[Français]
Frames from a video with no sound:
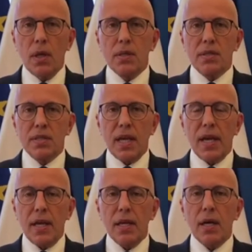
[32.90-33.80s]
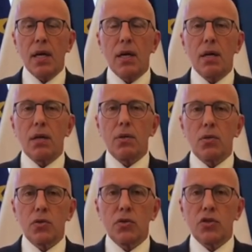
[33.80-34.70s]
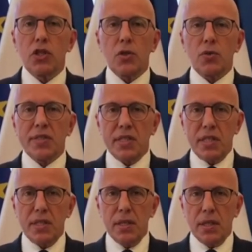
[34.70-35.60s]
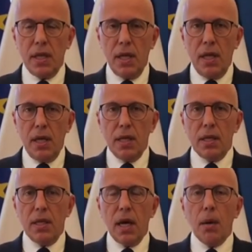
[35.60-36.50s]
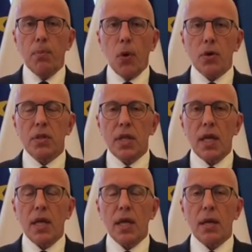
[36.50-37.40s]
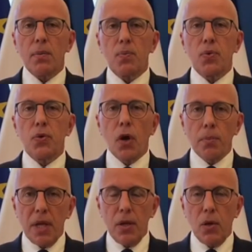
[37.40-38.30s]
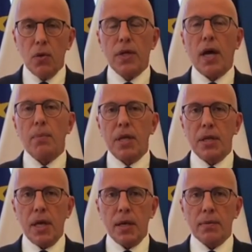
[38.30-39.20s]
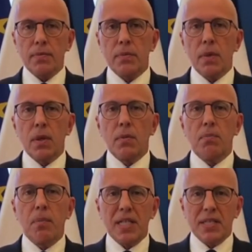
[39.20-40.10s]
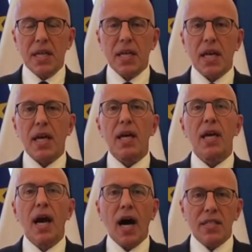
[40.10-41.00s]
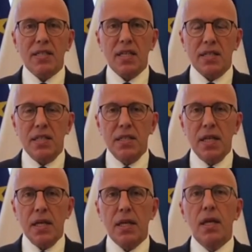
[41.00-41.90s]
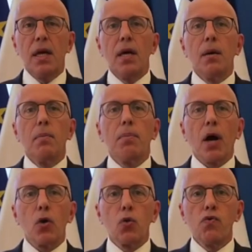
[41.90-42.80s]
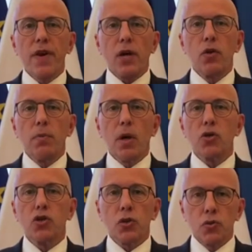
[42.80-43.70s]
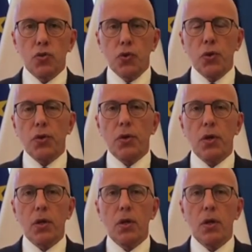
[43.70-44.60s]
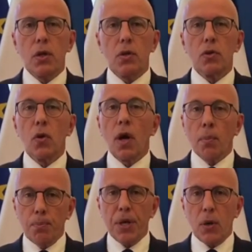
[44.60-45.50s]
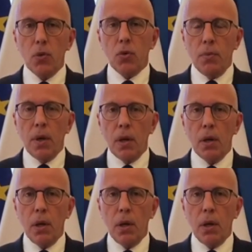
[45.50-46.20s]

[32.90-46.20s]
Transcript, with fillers: celle euh, de ce génocide qui a emporté plus d'un million d'Arméniens massacrés, assassinés par le gouvernement jeune turc de l'Empire ottoman.